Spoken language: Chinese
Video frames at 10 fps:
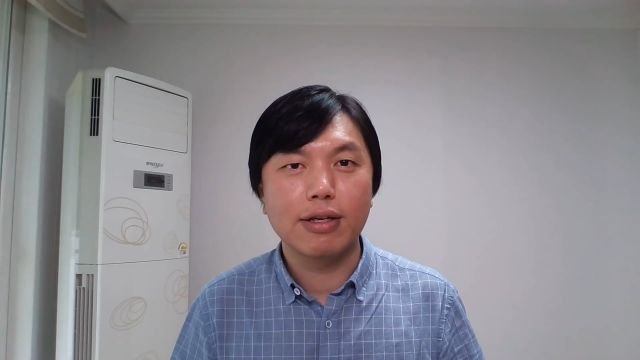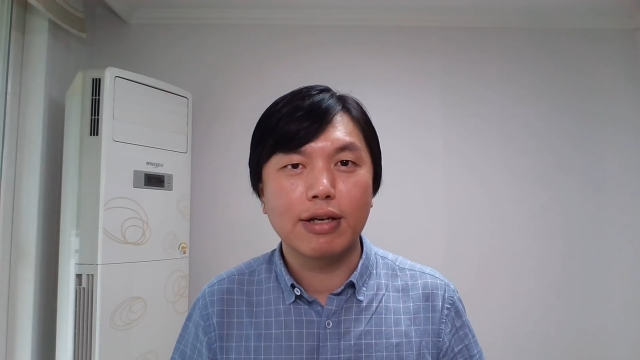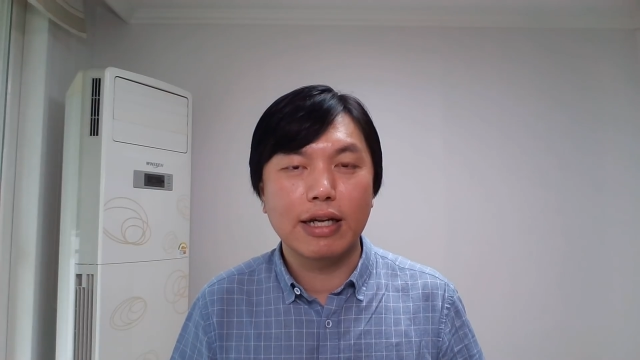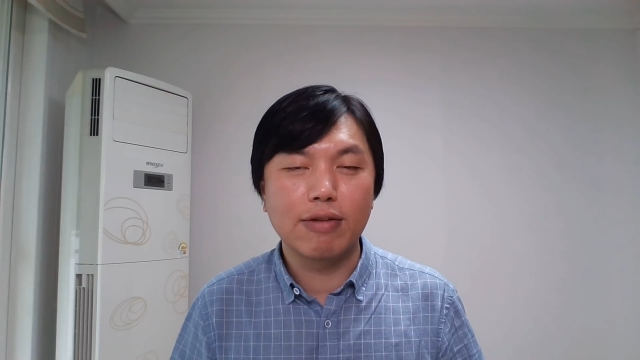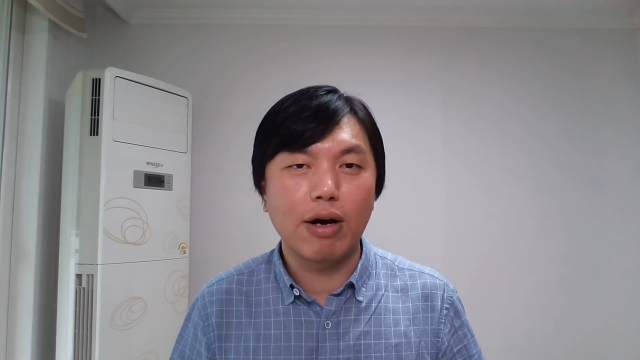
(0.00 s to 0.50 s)

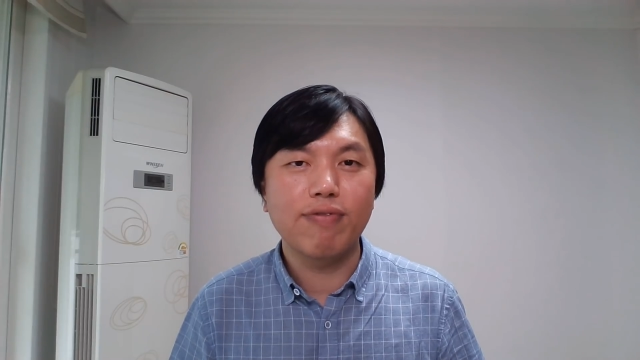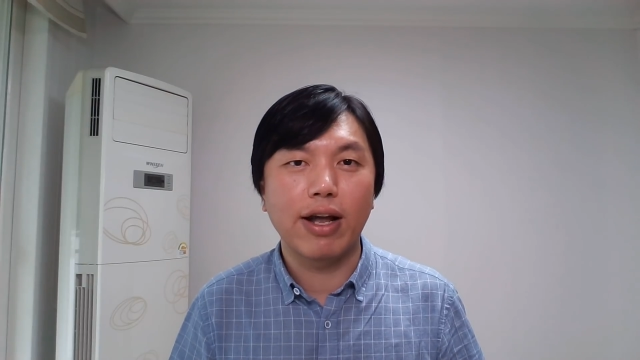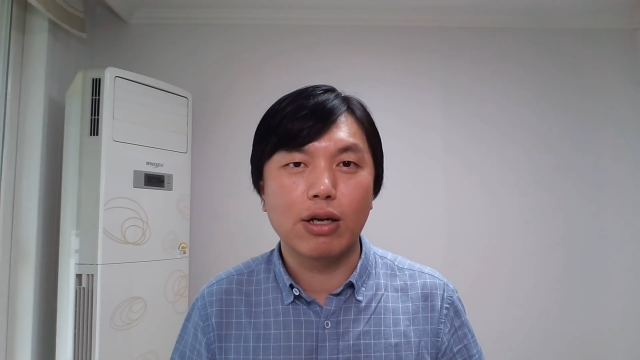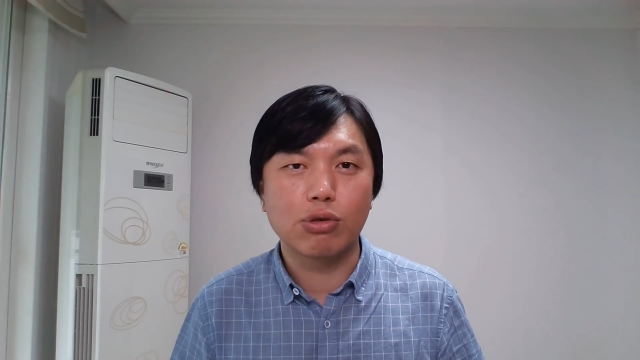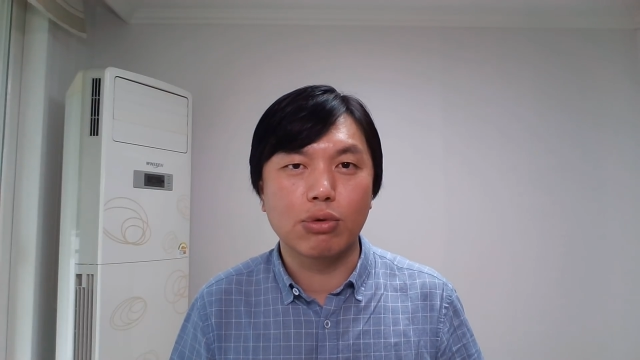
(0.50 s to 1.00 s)
给你往
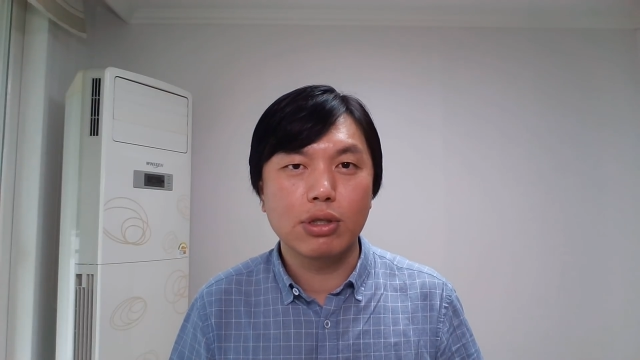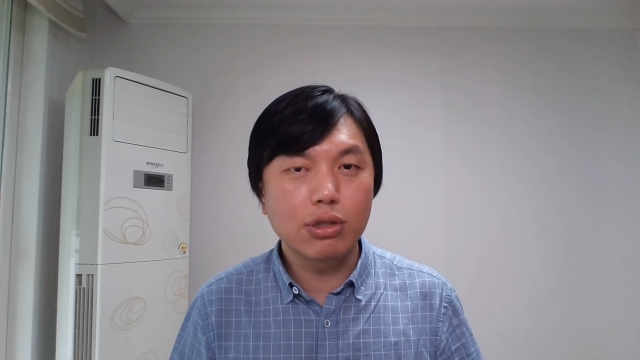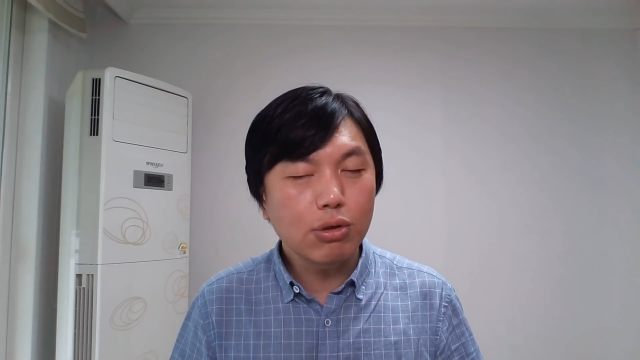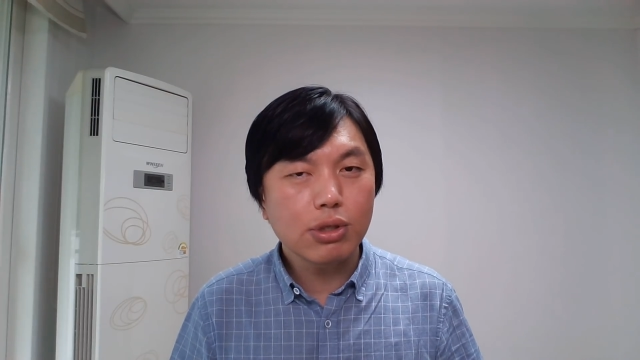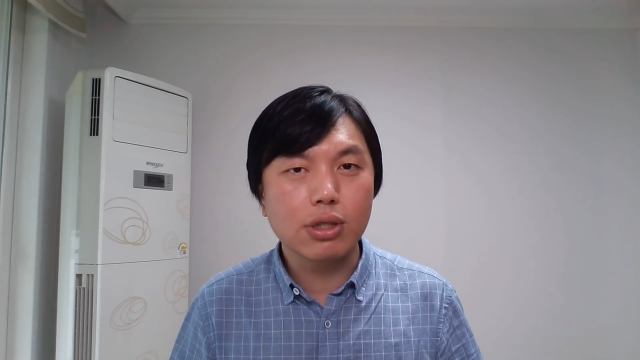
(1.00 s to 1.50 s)
反了说，
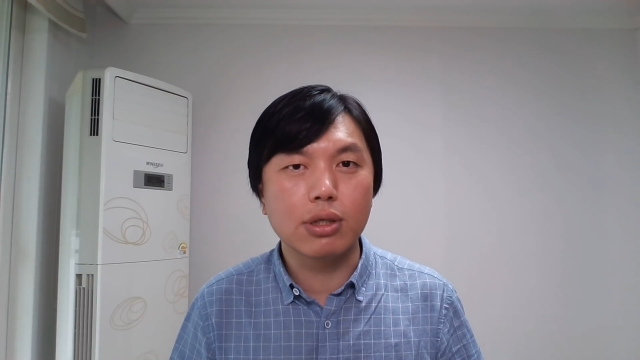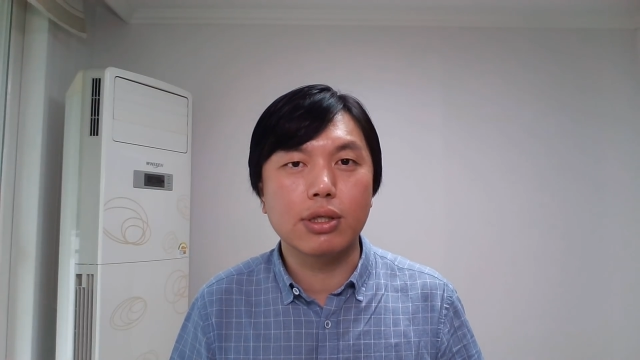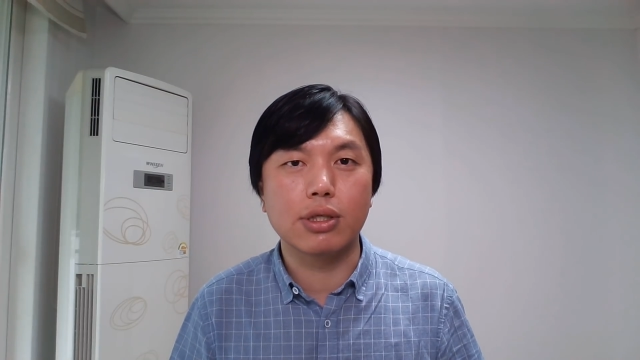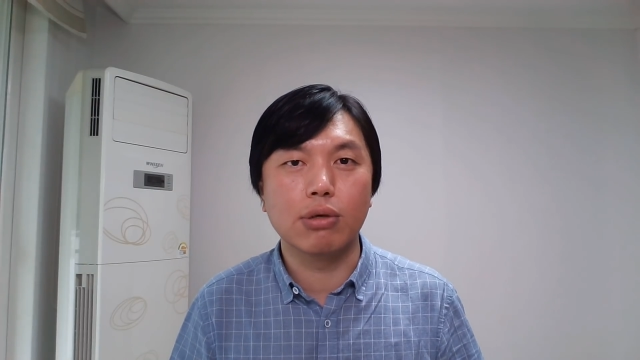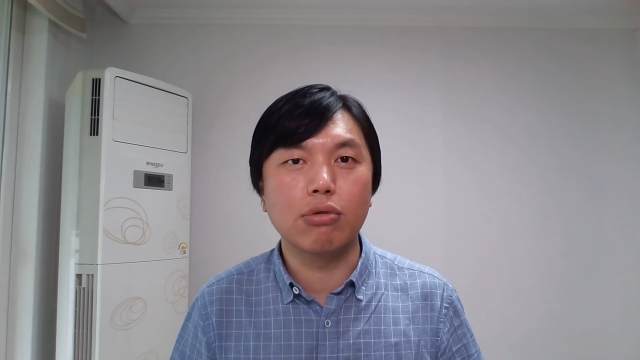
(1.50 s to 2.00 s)
就是
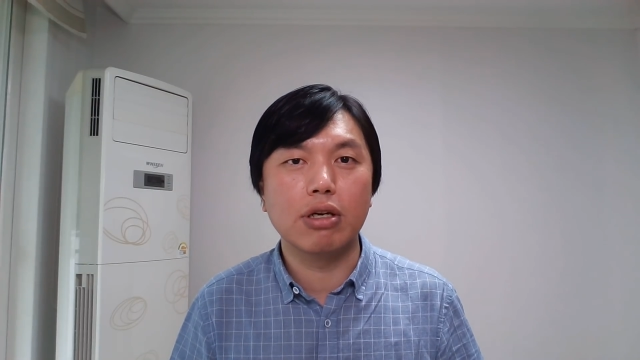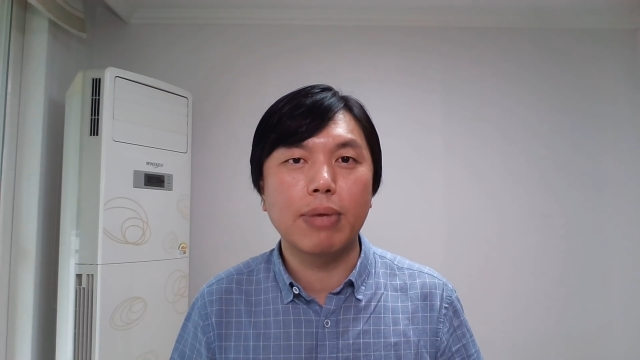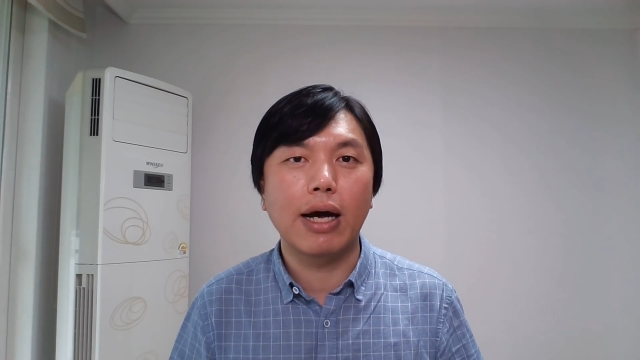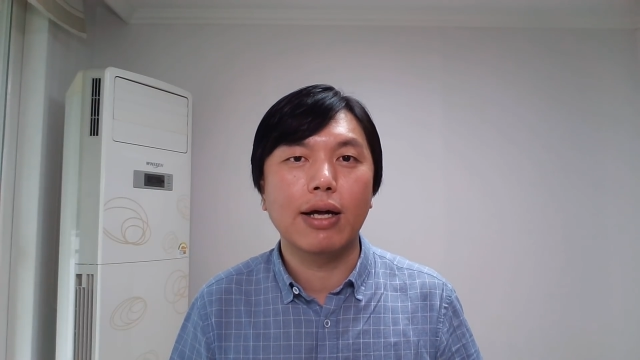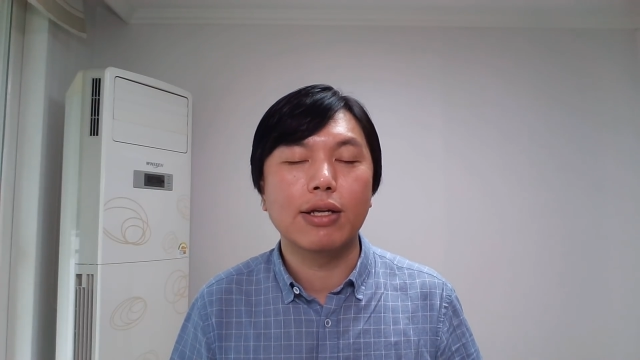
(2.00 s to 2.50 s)
指鹿为
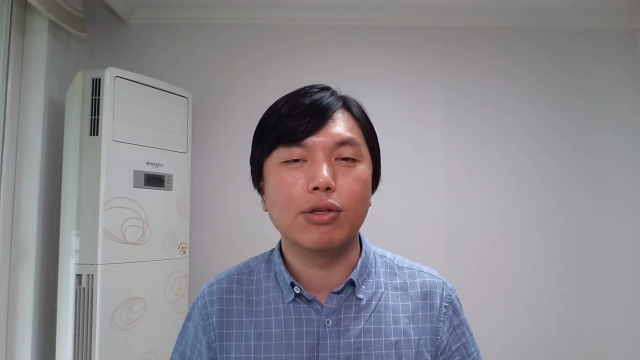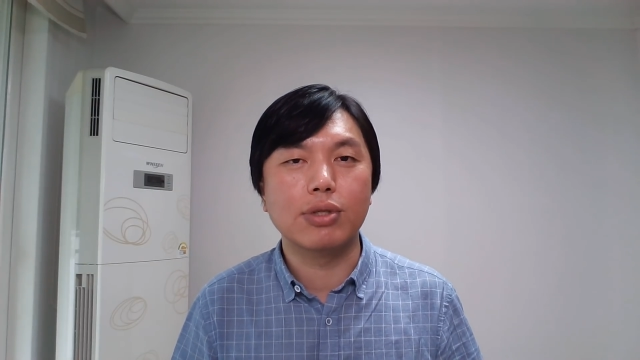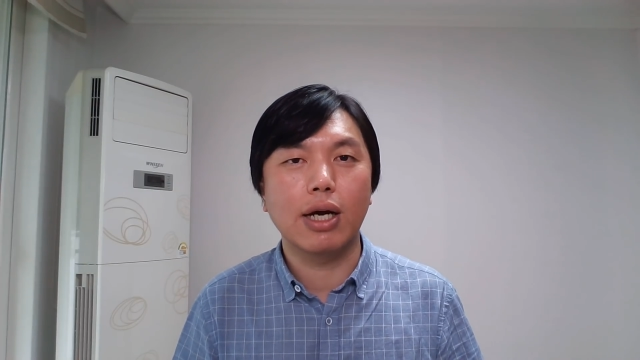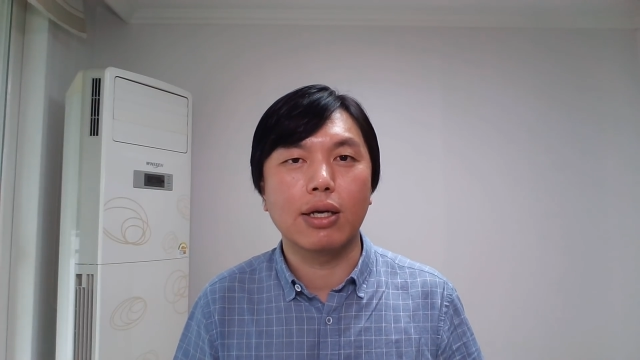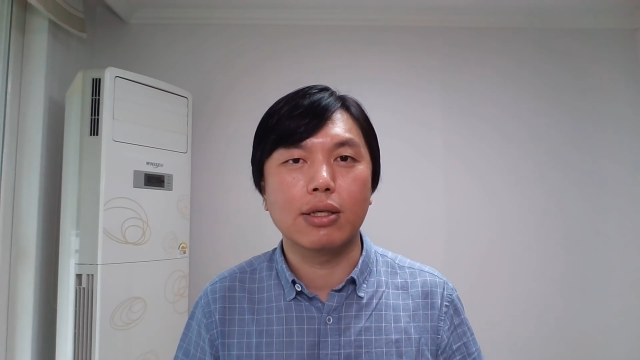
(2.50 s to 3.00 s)
马，就
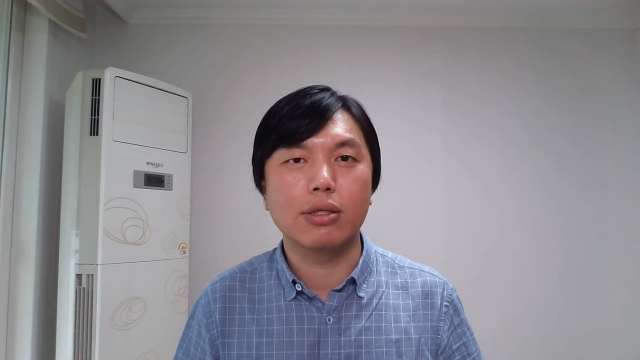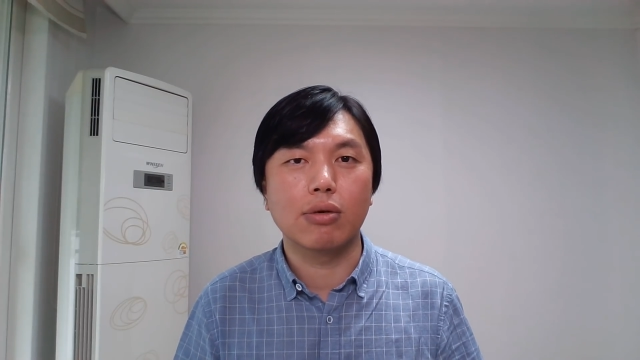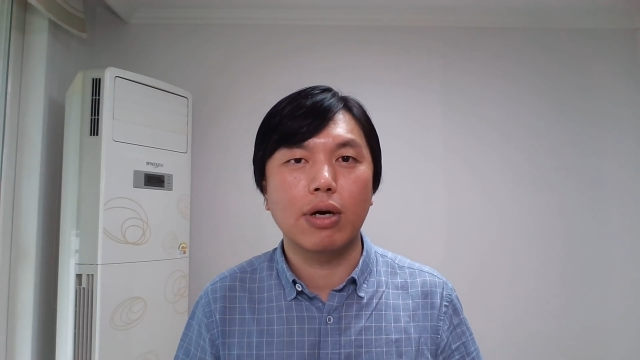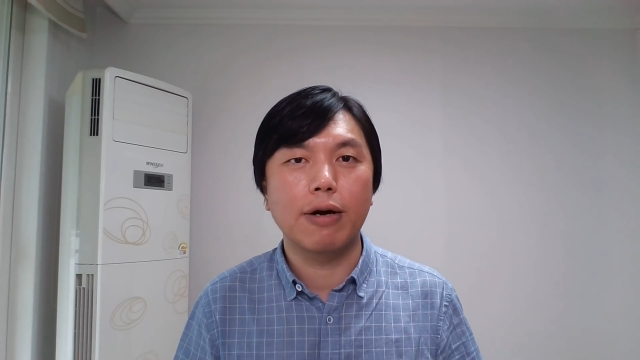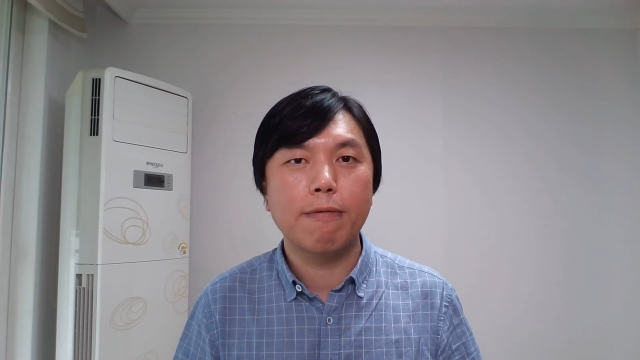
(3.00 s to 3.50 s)
这样一个情
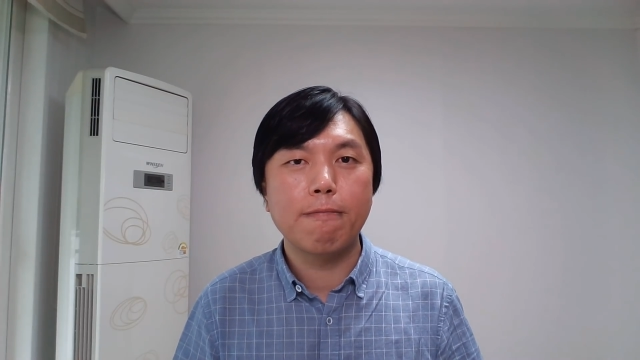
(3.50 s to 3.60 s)
况。